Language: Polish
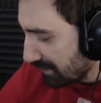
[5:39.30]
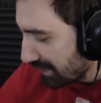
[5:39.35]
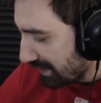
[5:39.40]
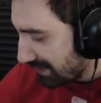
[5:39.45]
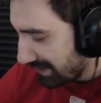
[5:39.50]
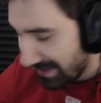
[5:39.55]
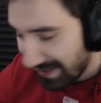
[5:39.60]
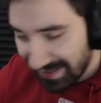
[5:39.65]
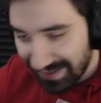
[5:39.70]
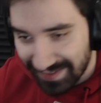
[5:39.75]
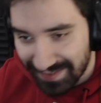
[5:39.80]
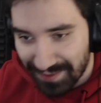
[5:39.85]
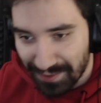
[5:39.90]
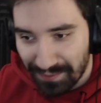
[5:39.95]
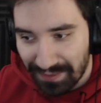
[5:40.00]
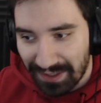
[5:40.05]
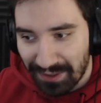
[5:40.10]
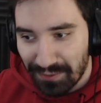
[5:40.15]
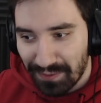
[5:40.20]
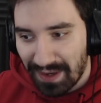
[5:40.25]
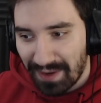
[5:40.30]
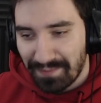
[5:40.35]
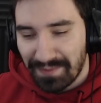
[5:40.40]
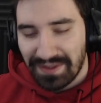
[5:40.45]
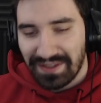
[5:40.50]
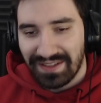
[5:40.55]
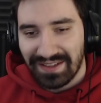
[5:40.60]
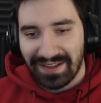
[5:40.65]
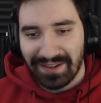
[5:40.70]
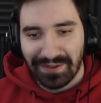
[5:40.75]
jakie są
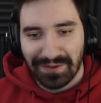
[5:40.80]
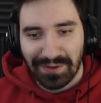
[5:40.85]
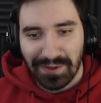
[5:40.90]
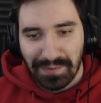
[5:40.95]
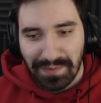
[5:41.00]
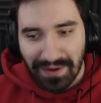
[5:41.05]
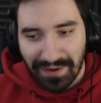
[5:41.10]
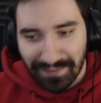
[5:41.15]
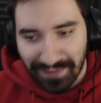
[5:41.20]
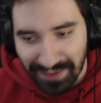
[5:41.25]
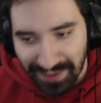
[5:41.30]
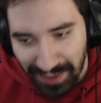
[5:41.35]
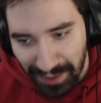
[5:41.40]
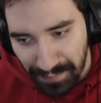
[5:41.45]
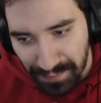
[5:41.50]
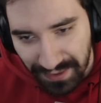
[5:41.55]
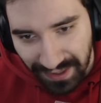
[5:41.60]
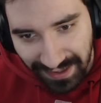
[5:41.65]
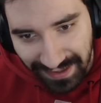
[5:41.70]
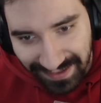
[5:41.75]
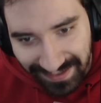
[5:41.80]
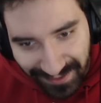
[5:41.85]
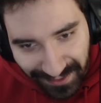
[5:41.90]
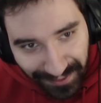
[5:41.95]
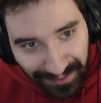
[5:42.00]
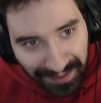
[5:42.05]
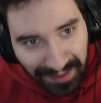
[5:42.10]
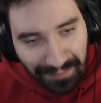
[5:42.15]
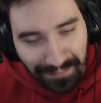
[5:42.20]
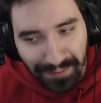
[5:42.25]
regulaminy na YouTube. Ja mówię, dobra, ale ja
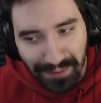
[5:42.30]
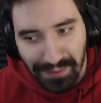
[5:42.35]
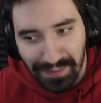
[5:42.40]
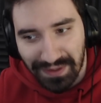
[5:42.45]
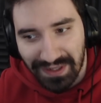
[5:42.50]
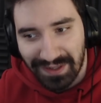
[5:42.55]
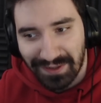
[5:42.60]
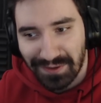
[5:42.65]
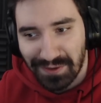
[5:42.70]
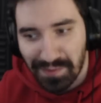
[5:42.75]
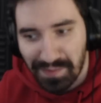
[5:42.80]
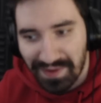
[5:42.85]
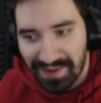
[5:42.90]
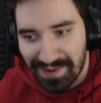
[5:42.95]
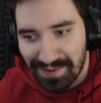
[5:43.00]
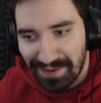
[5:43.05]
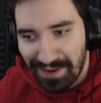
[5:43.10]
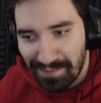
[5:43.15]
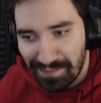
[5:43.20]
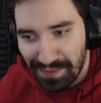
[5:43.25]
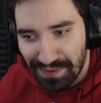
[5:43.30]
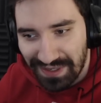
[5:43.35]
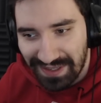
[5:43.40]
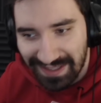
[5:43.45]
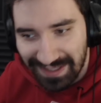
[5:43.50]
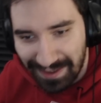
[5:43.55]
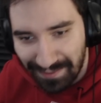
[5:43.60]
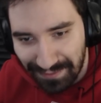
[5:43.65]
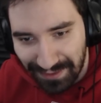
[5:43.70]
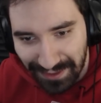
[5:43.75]
oglądałem filmy na YouTube, co mają po
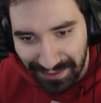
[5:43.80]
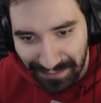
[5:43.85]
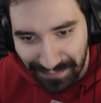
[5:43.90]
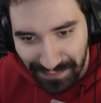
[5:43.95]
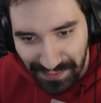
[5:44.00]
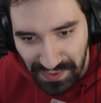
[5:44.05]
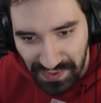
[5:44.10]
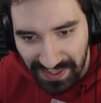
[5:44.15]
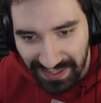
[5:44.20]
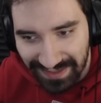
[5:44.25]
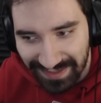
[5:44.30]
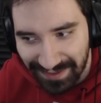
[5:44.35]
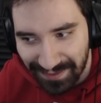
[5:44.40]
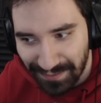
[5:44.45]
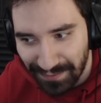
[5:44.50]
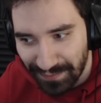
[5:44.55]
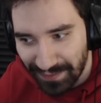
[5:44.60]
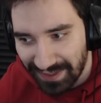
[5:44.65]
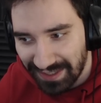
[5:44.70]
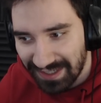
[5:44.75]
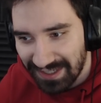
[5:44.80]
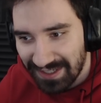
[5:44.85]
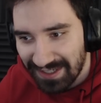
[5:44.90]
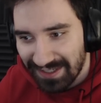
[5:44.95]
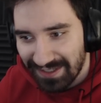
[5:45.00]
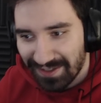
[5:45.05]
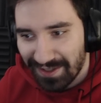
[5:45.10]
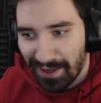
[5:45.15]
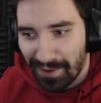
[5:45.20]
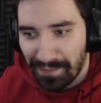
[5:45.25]
kilka milionów wyświetleń. On mówi,
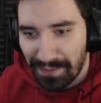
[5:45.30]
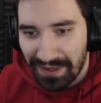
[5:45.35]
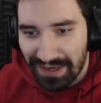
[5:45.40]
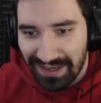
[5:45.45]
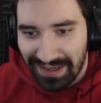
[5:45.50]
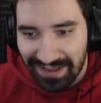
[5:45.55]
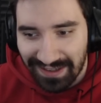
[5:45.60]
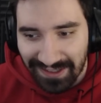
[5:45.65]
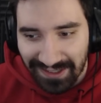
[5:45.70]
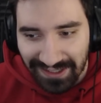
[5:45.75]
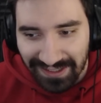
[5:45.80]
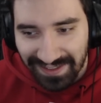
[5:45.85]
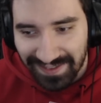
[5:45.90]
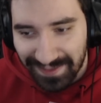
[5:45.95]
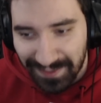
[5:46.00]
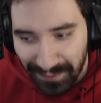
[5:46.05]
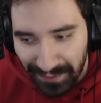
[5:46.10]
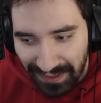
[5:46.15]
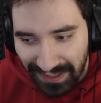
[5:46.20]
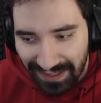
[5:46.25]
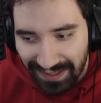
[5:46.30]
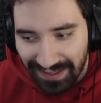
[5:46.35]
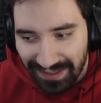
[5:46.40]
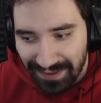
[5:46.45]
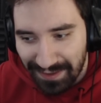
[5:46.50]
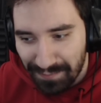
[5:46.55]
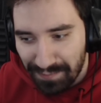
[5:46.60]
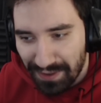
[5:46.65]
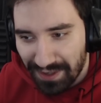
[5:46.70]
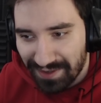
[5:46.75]
dobra,
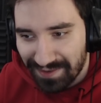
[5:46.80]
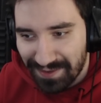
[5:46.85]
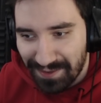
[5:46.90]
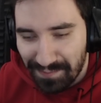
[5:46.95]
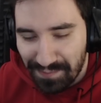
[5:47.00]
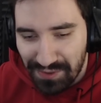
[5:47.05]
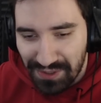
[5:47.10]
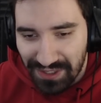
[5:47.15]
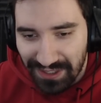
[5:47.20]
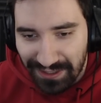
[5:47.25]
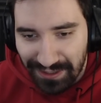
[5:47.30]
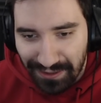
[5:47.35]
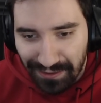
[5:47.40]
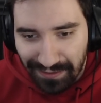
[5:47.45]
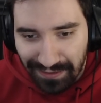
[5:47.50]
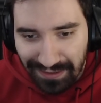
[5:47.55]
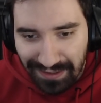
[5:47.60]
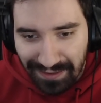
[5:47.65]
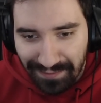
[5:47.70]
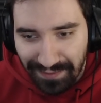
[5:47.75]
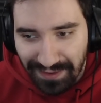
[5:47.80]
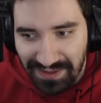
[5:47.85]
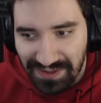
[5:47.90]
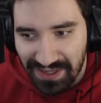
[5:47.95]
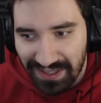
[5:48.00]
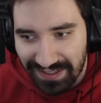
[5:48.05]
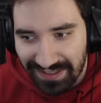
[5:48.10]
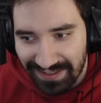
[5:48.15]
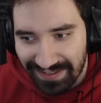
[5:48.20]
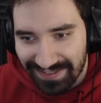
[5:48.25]
słuchaj, bardzo mi przykro, ale wiesz,
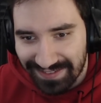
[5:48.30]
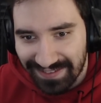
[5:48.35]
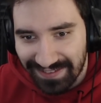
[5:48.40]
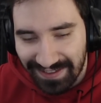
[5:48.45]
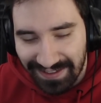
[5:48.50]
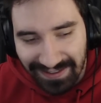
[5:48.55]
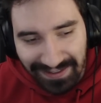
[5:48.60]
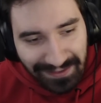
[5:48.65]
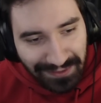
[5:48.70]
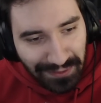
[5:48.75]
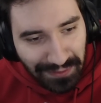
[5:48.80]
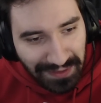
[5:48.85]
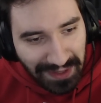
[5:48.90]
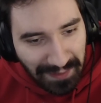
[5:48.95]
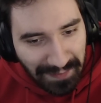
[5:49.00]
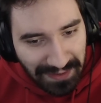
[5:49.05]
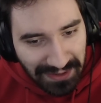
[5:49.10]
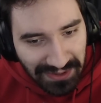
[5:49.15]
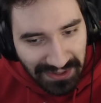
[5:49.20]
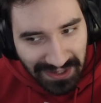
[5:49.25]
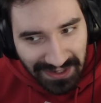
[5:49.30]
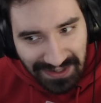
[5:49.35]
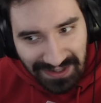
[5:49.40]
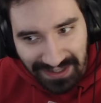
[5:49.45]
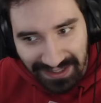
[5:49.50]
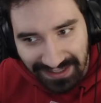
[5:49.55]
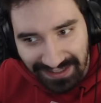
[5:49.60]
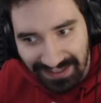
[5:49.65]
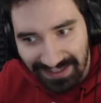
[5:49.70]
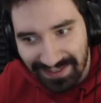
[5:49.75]
jakie jest, nie? Tutaj masz też
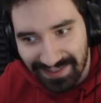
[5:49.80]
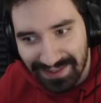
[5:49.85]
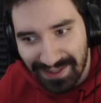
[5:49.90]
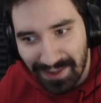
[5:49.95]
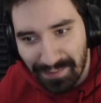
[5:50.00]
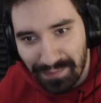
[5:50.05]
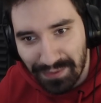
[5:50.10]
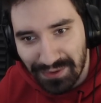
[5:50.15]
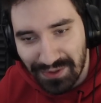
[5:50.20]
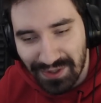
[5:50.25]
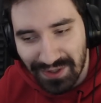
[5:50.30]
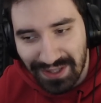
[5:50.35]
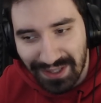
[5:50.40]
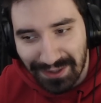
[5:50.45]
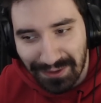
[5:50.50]
link, sobie poczytaj